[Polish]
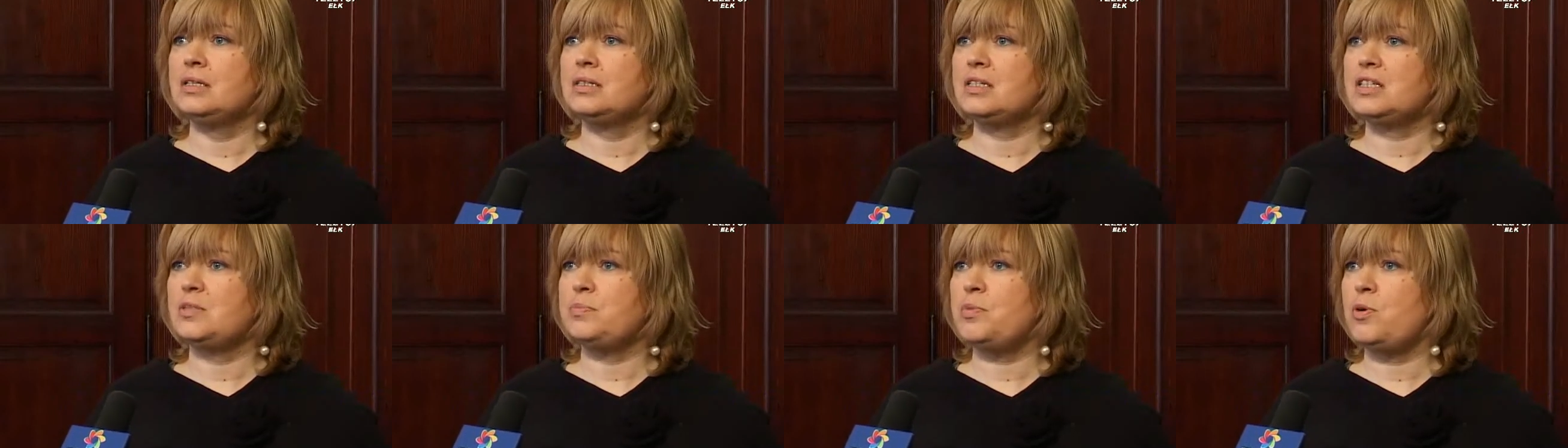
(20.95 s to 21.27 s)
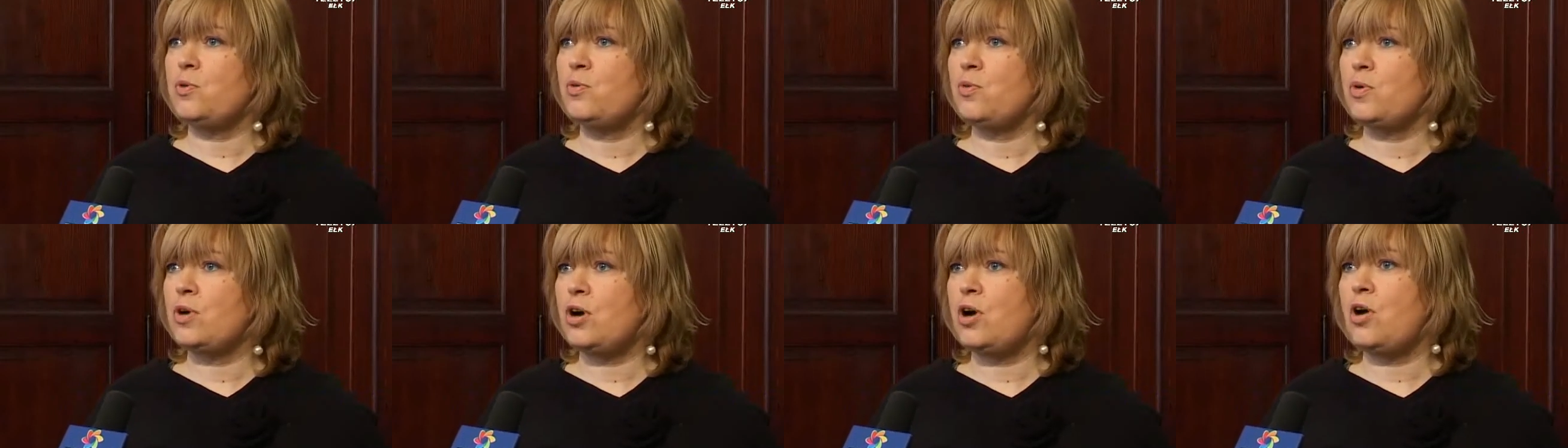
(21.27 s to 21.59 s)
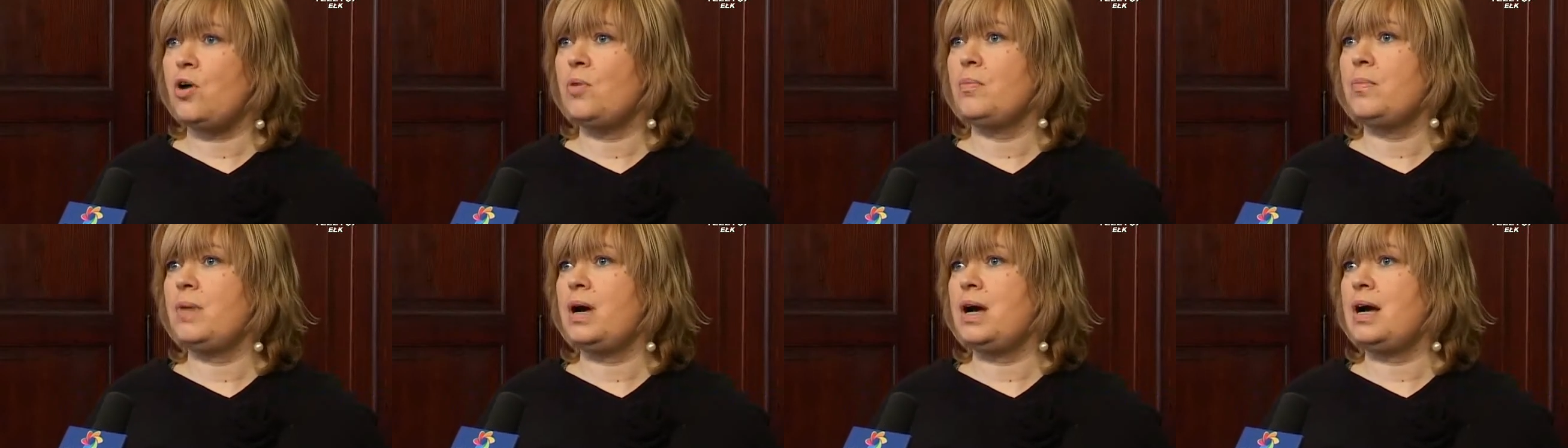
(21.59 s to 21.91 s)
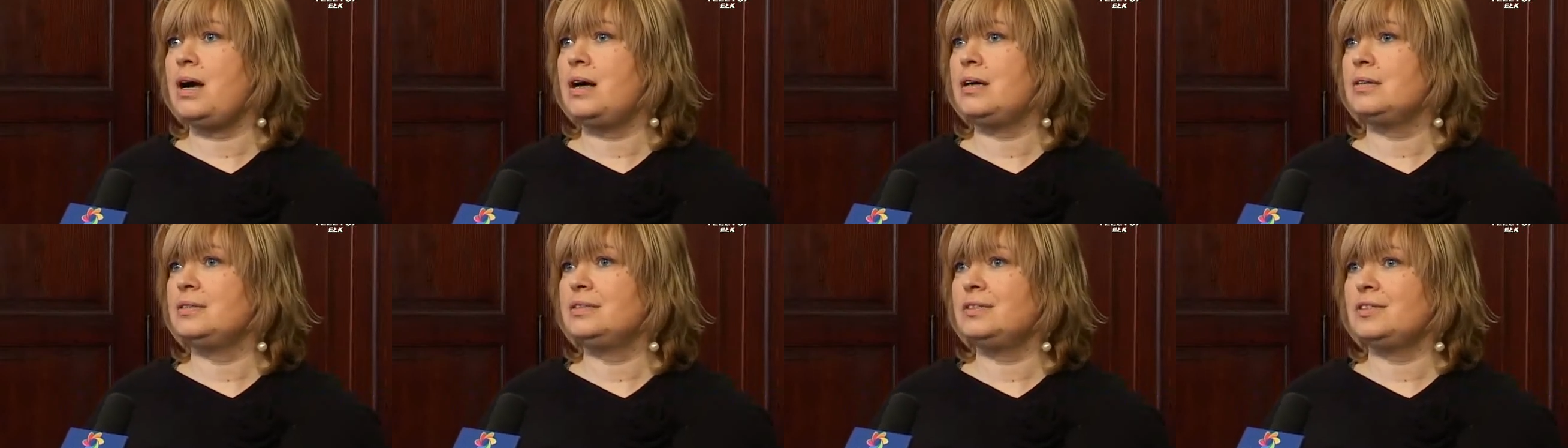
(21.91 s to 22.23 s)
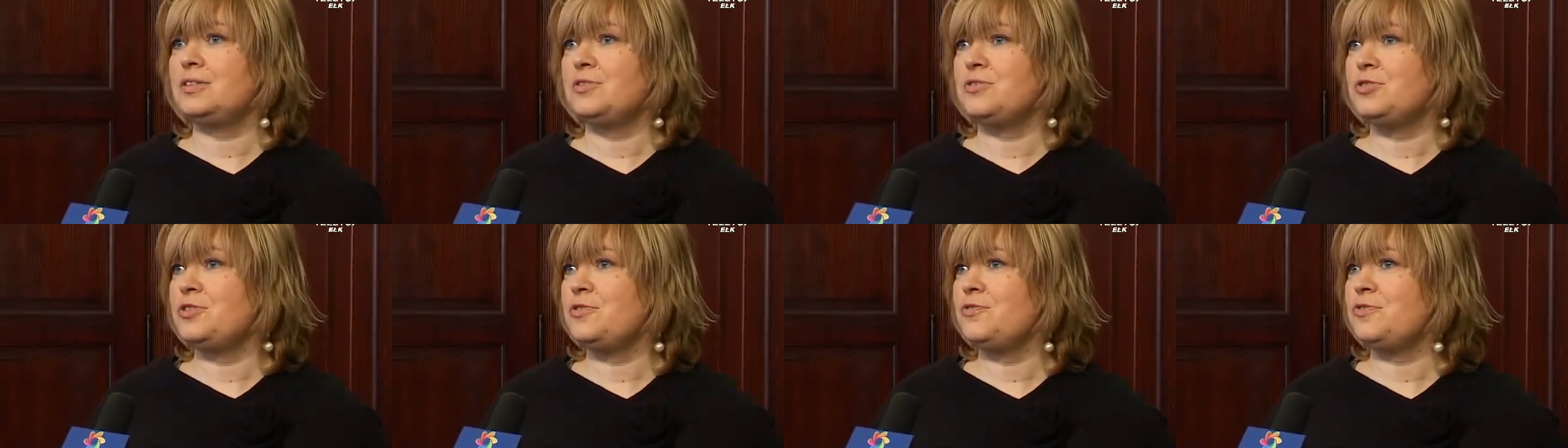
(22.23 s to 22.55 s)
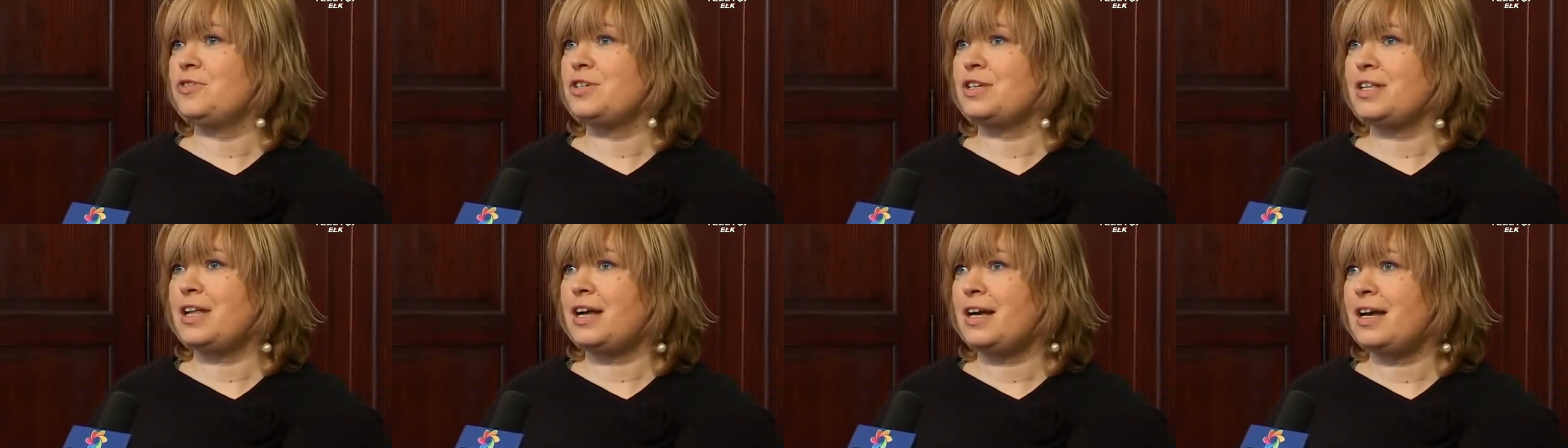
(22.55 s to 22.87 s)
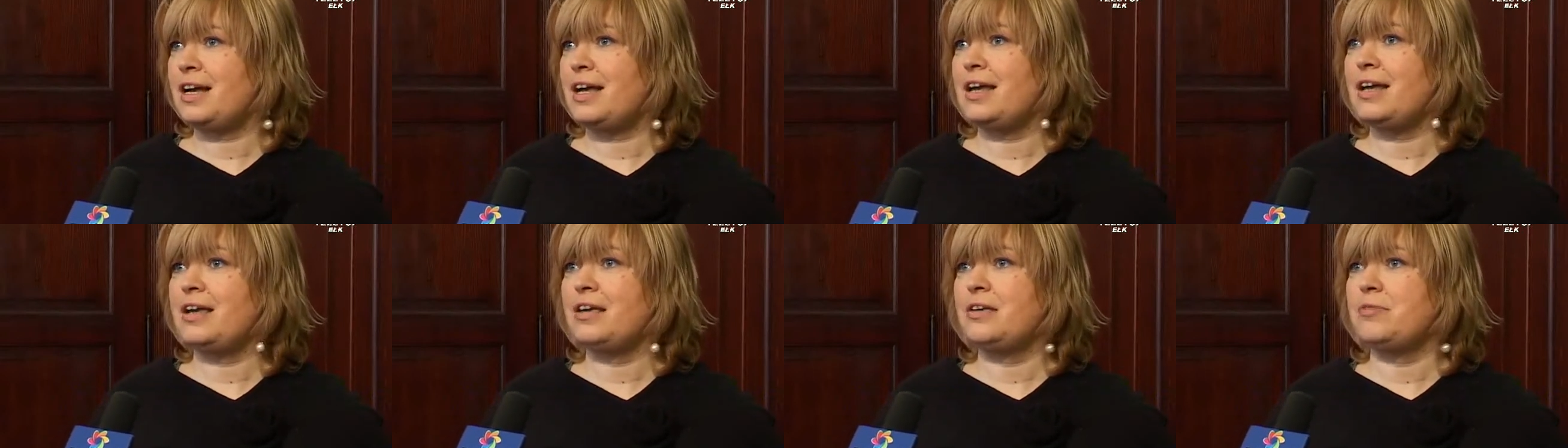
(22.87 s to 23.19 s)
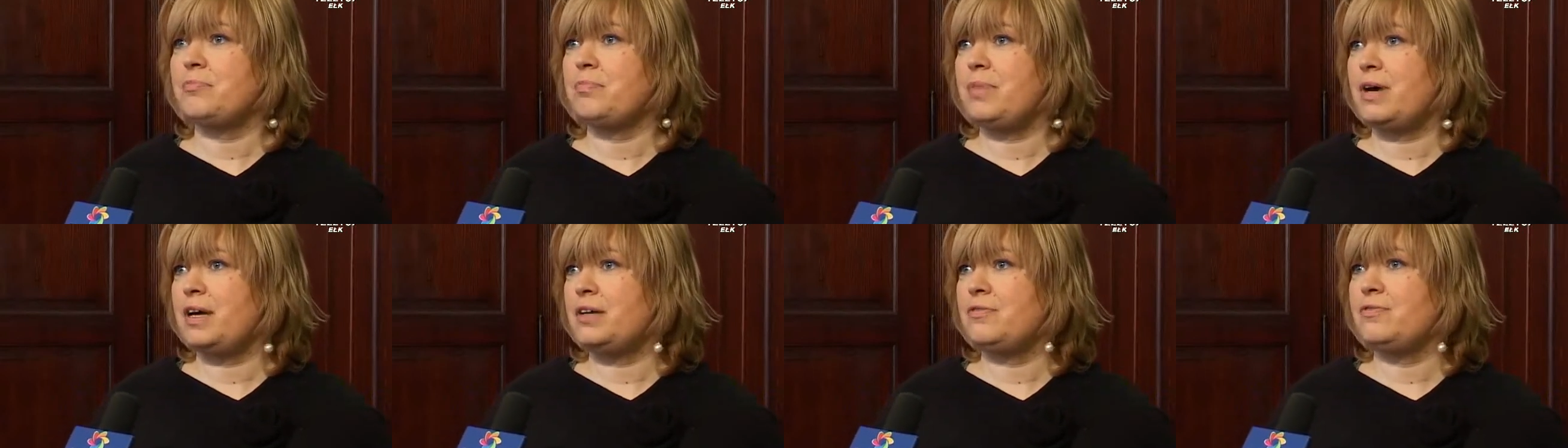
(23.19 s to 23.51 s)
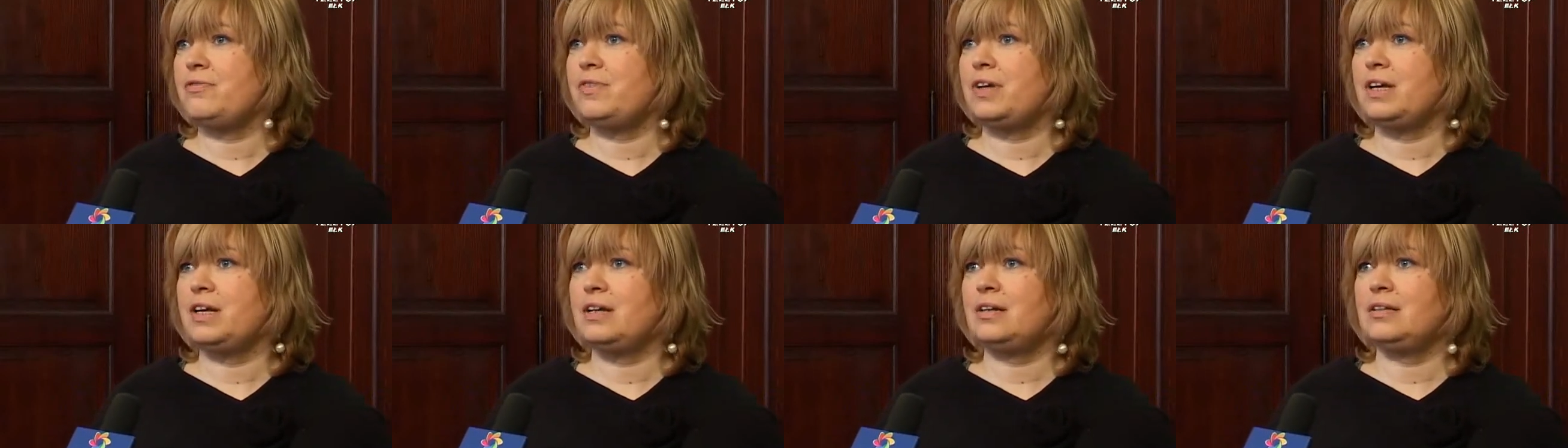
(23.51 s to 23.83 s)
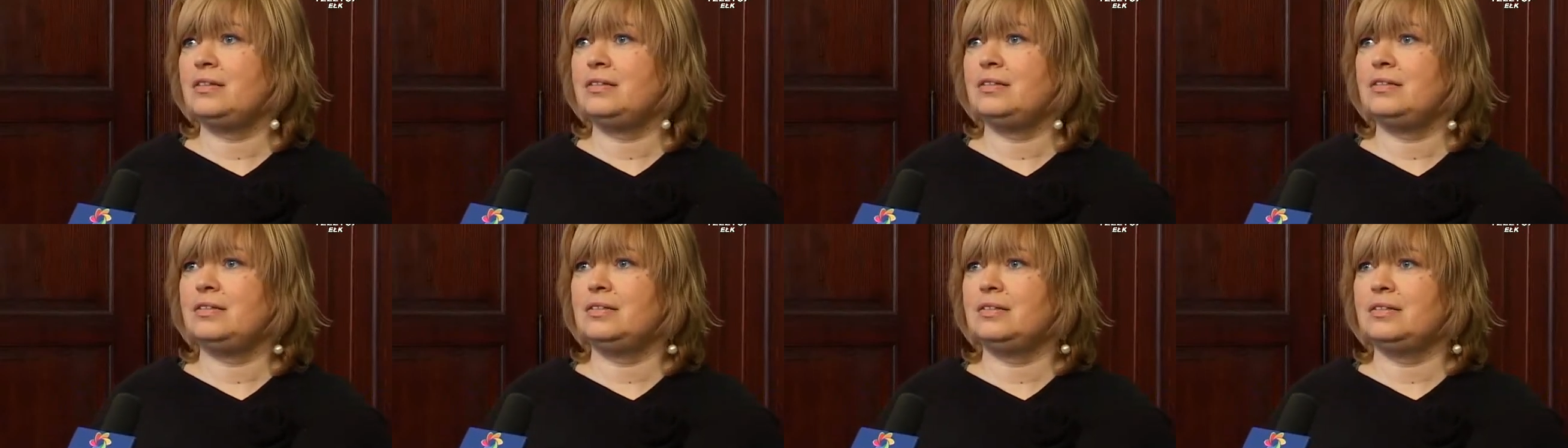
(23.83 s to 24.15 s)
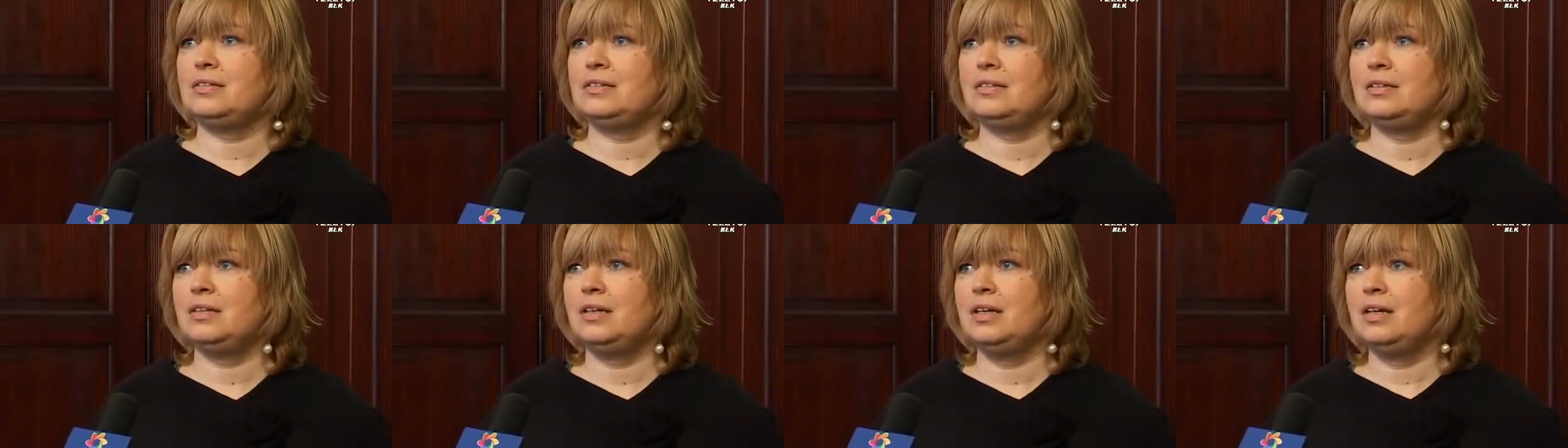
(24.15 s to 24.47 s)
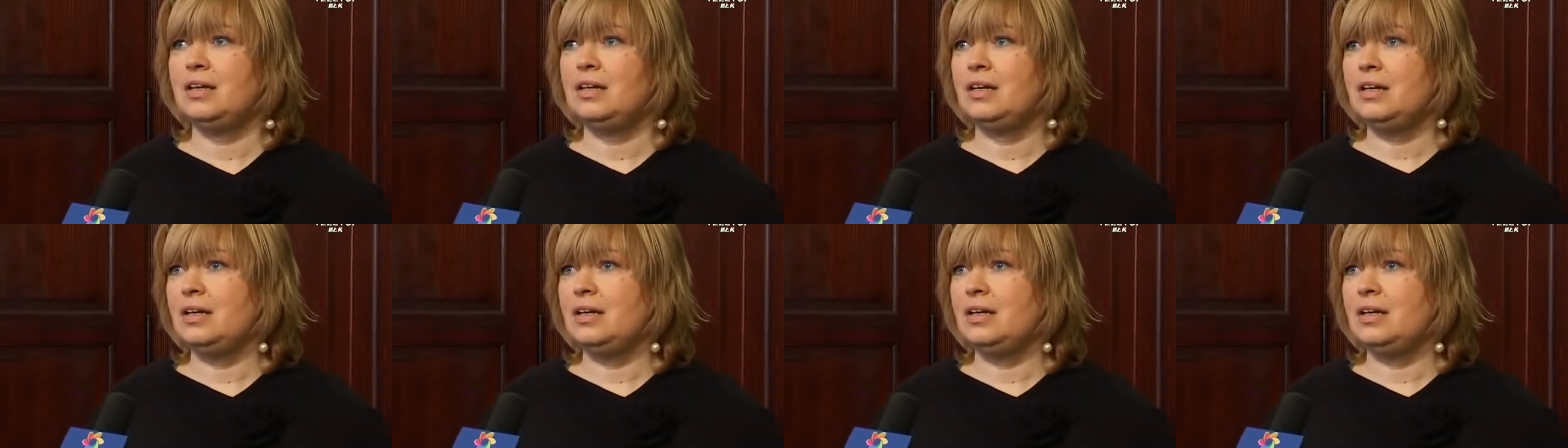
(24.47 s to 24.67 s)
zespołu Koma, skończywszy na Hej, Perfekt, e,